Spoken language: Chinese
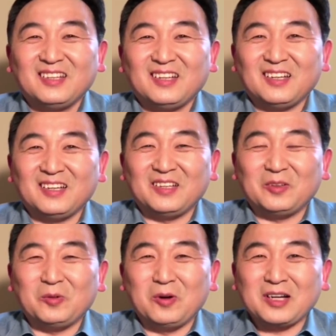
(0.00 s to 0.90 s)
呃，
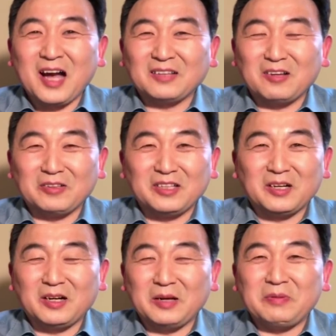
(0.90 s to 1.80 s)
我看到一
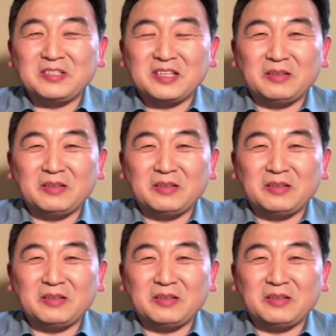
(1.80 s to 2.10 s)
个 ABC